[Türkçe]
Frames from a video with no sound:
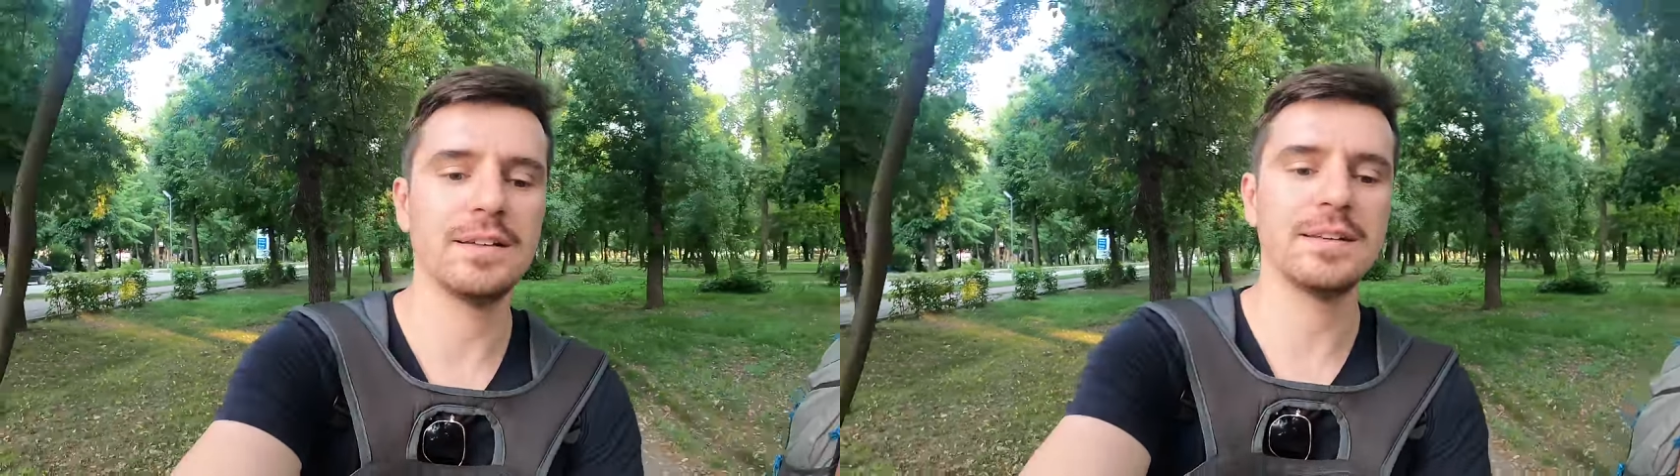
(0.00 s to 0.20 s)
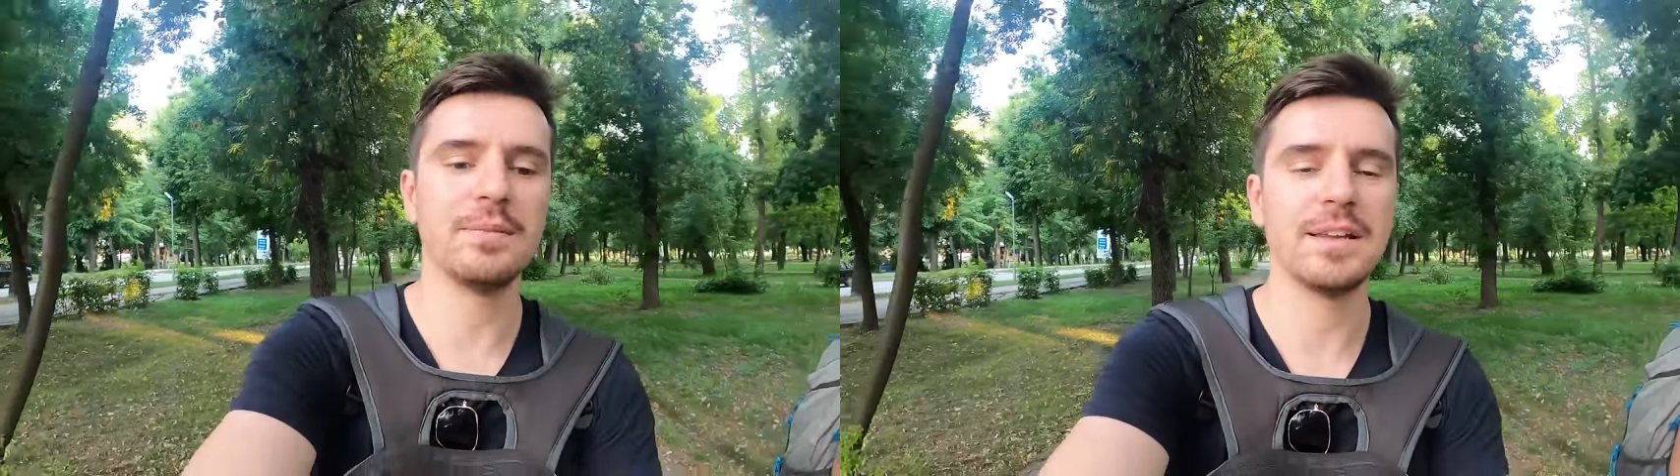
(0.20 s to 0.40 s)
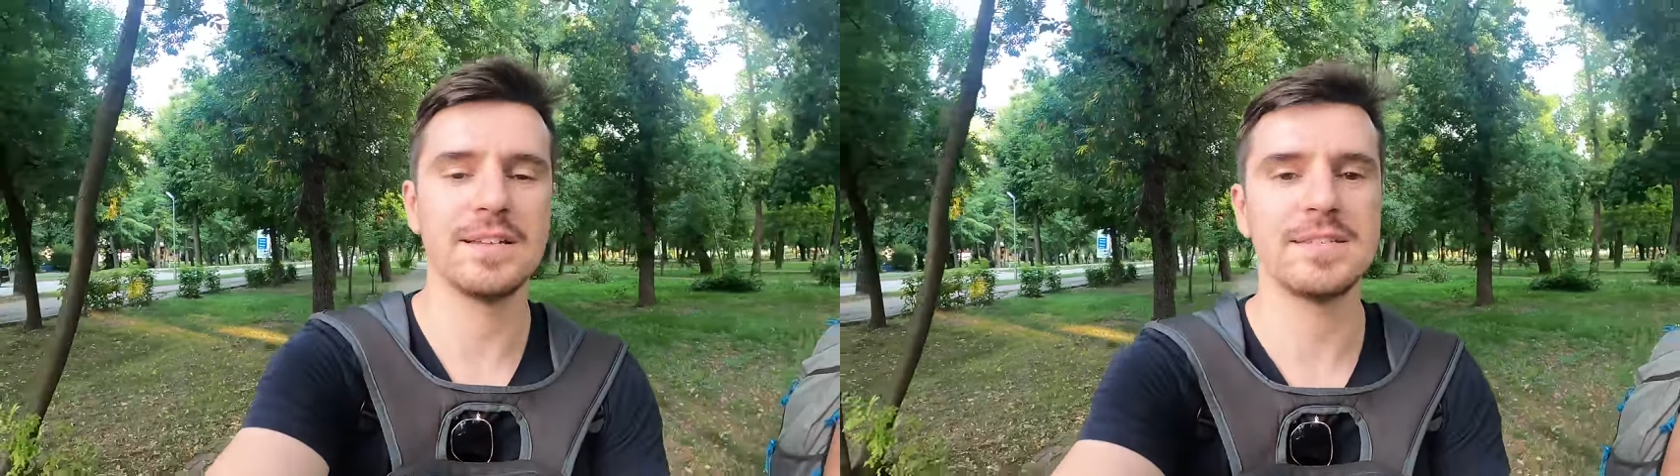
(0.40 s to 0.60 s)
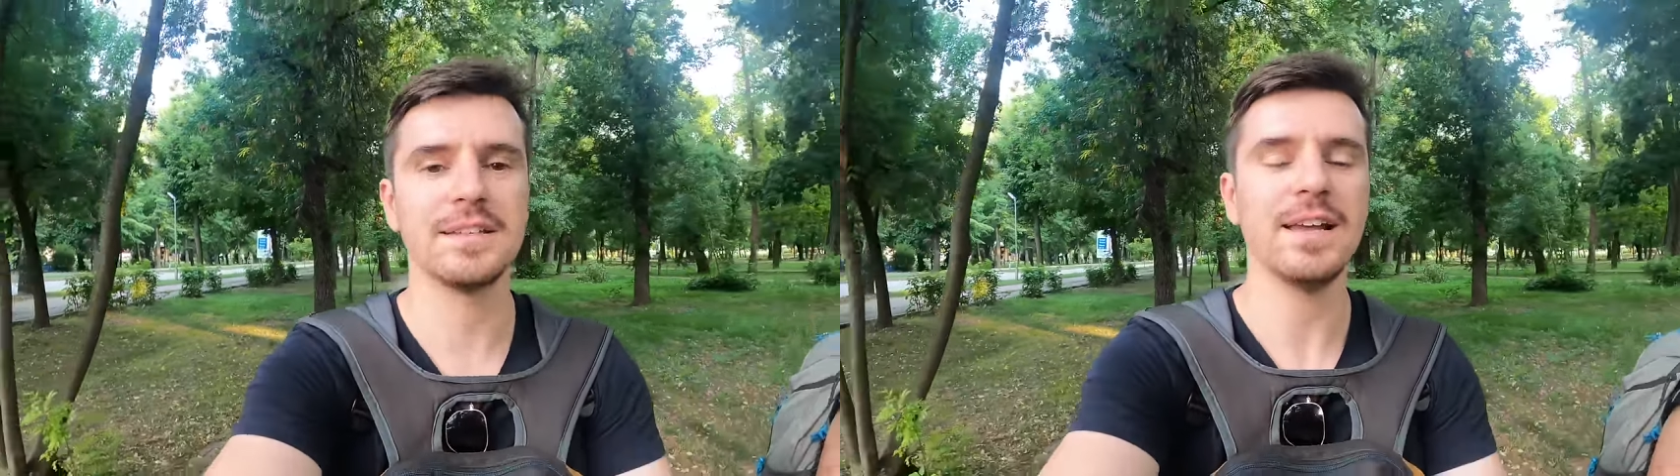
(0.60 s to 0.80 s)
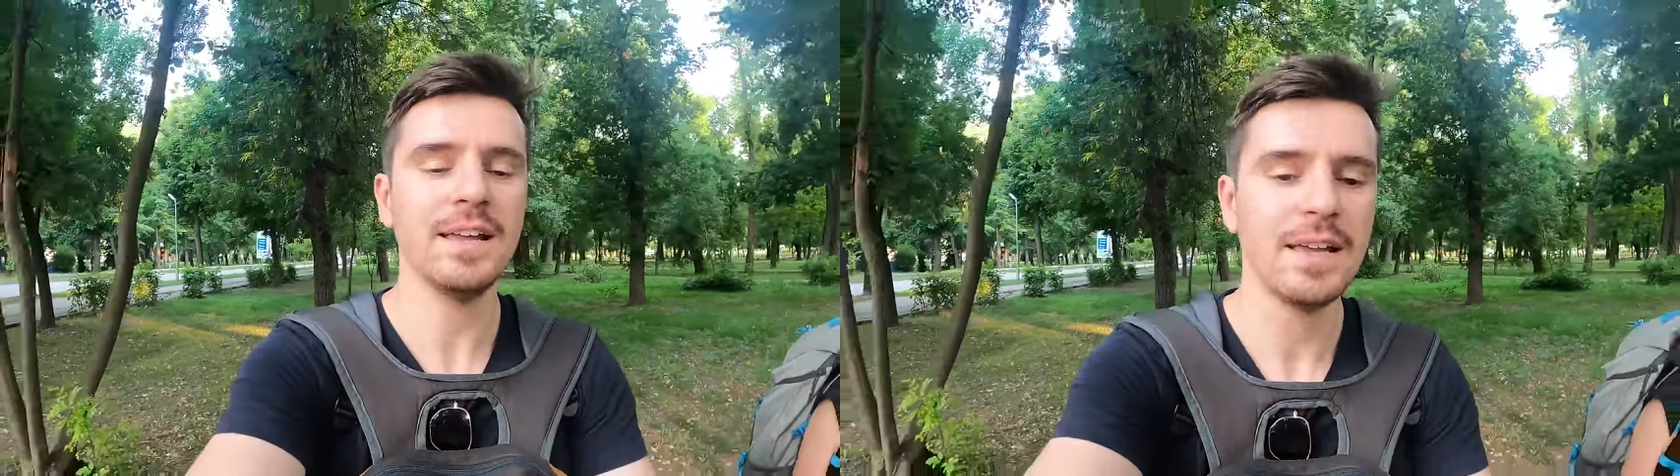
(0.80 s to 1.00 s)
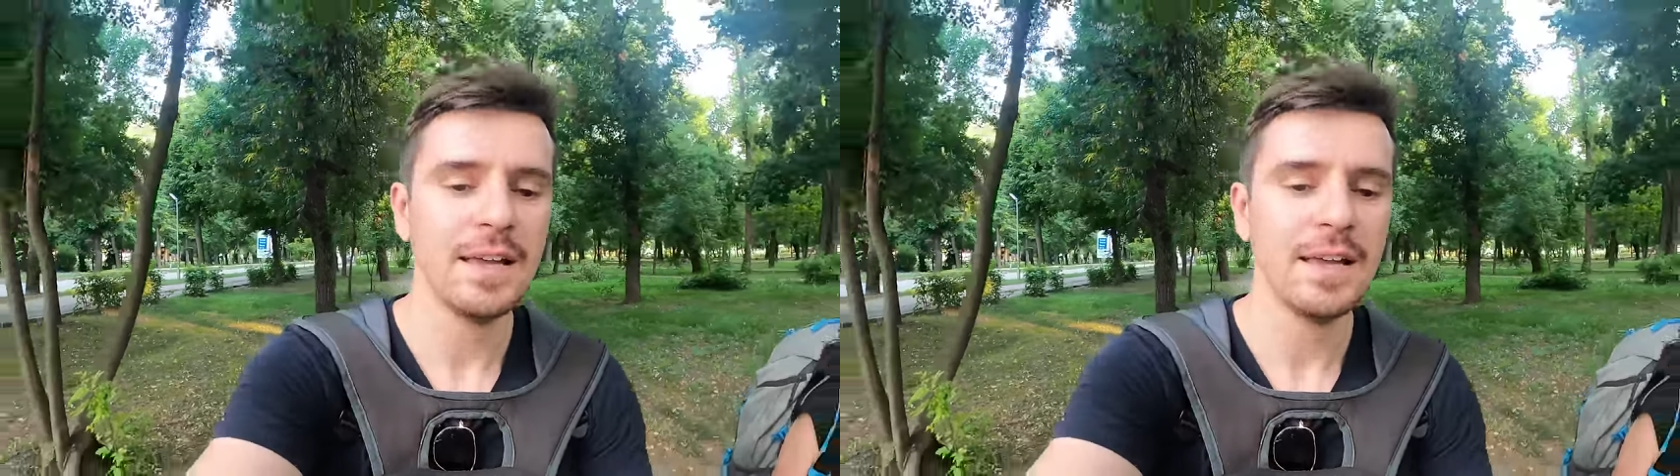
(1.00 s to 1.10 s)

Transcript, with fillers: vardık manastıra.